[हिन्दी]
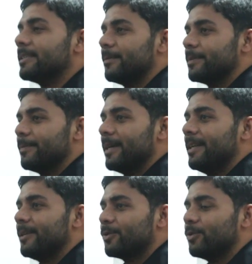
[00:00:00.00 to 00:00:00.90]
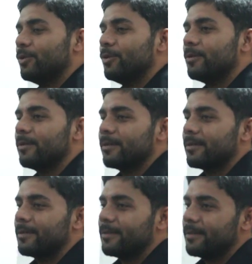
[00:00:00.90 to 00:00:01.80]
सबसे पहले तो
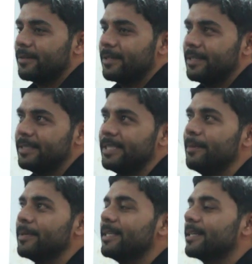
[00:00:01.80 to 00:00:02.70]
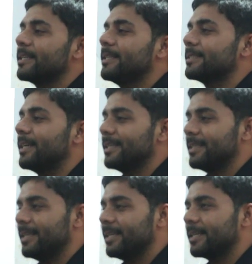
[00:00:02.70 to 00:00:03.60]
ये हमें देखना
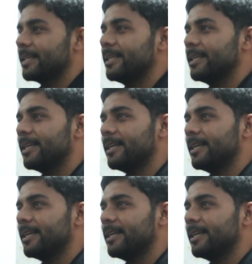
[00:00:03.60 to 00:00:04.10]
चाहिए कि